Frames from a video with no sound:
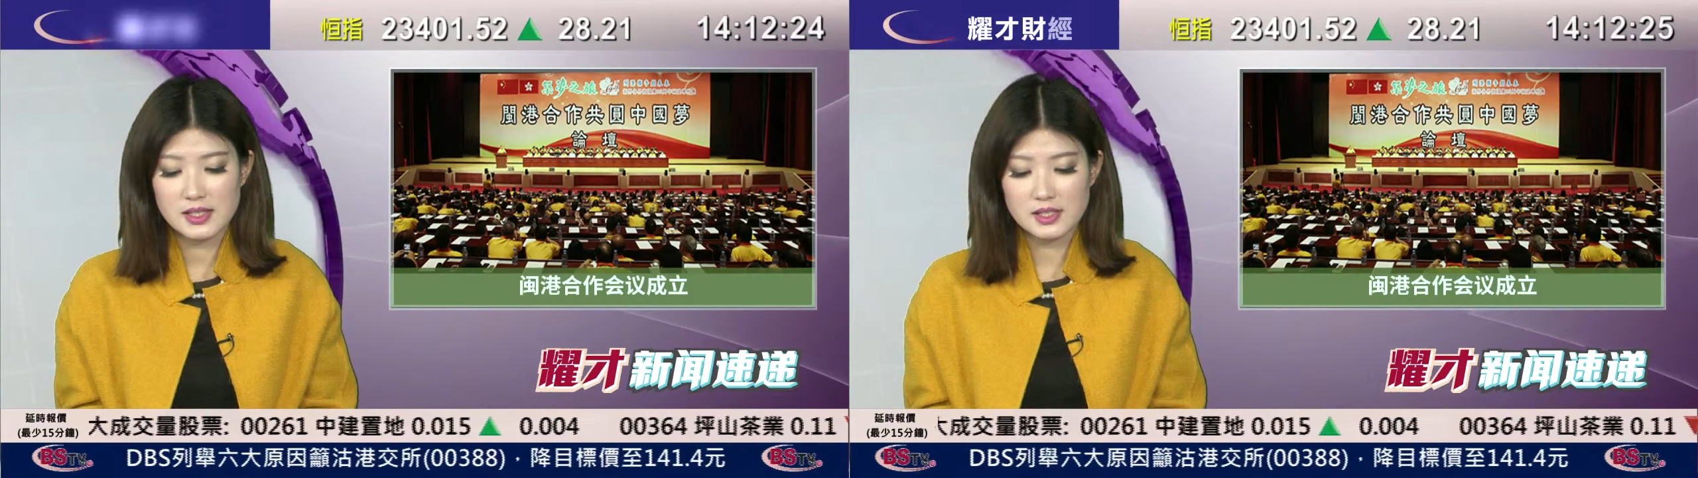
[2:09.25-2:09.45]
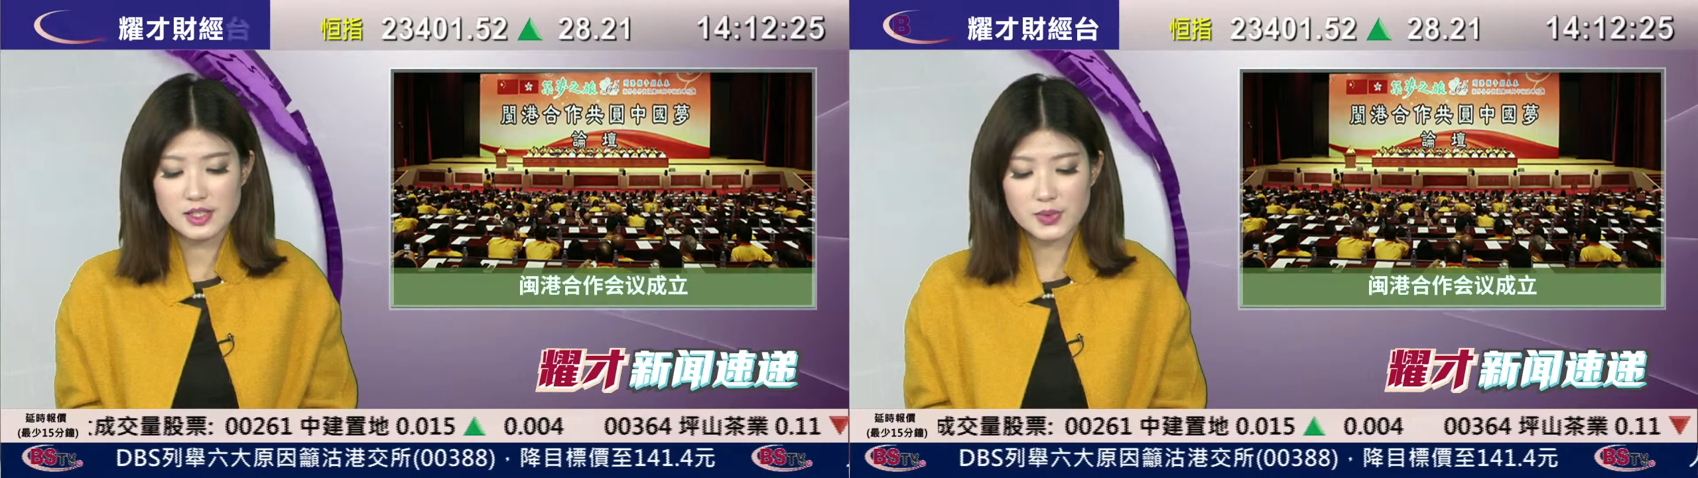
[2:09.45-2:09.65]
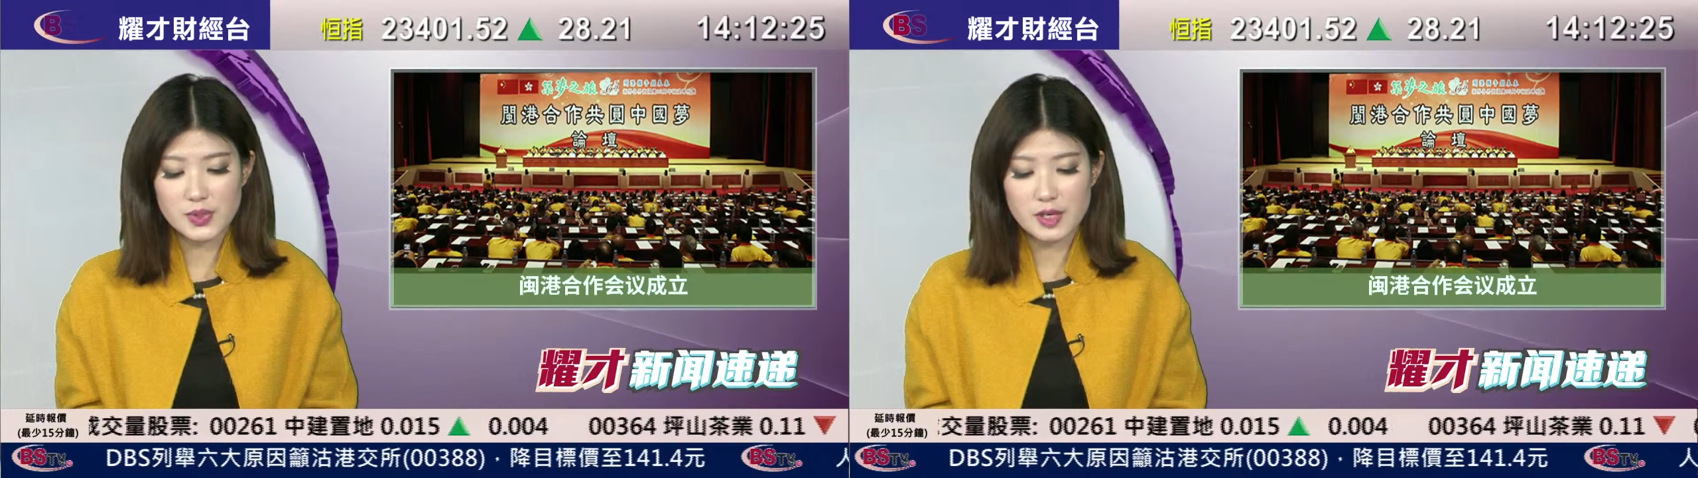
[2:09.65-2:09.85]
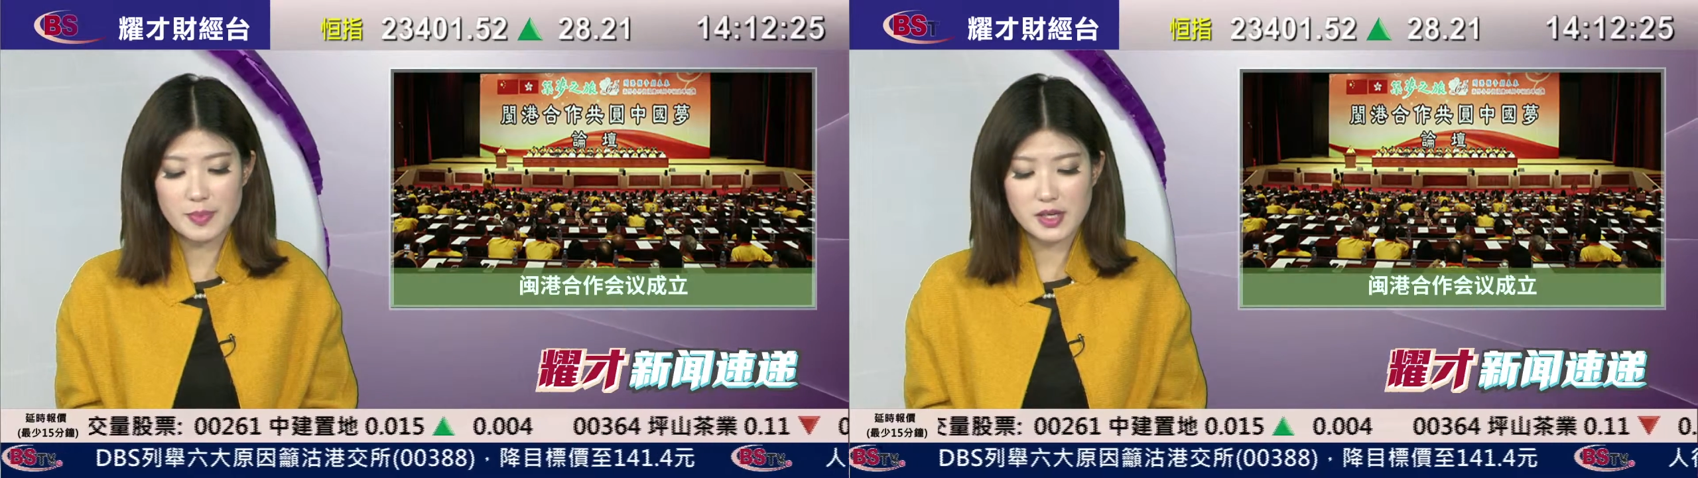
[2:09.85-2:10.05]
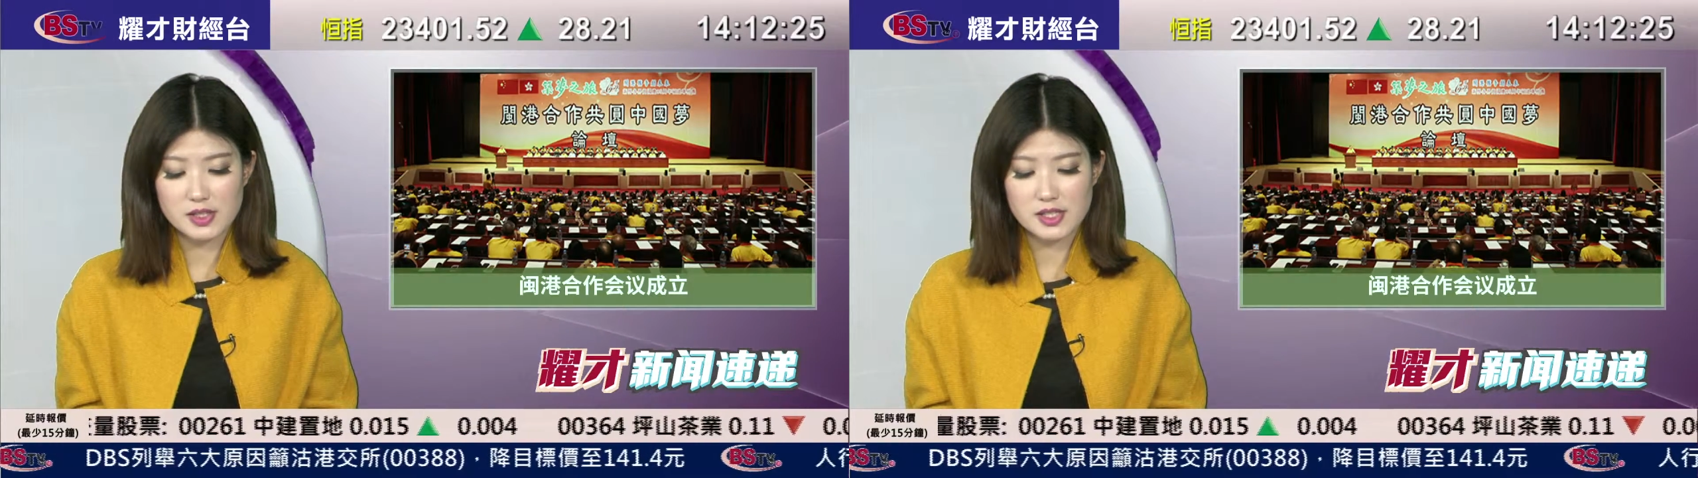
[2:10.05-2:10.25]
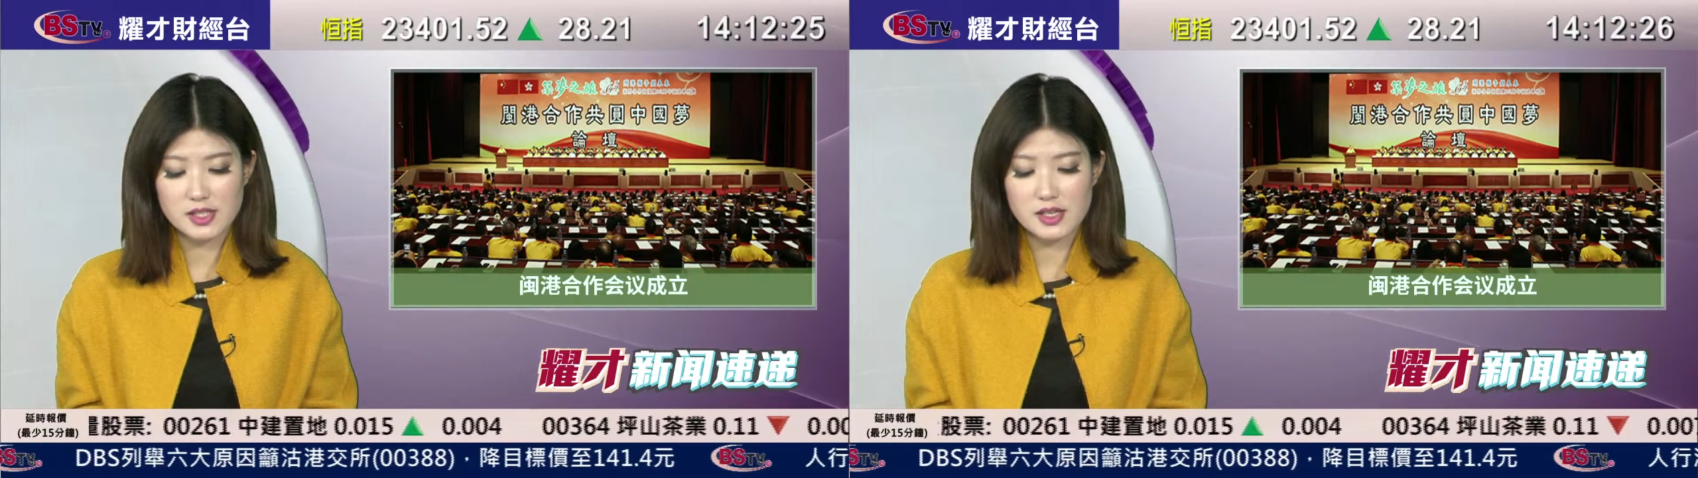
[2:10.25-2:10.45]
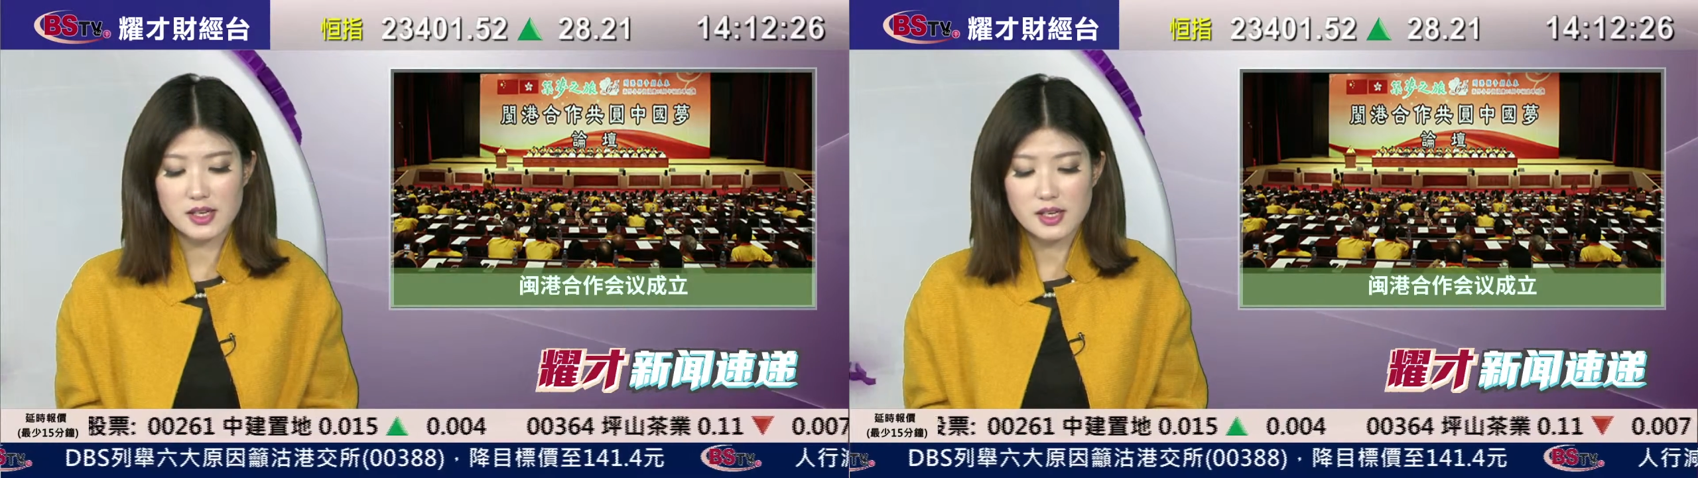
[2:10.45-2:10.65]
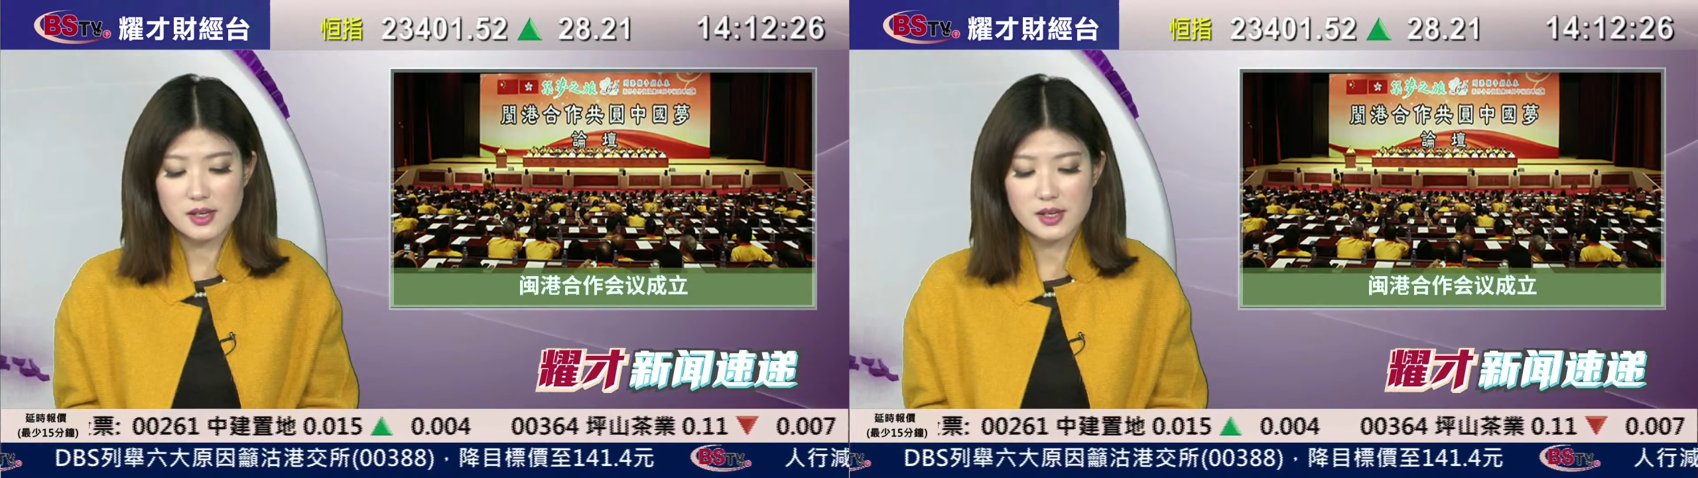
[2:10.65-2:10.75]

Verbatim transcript: 林郑月娥表示，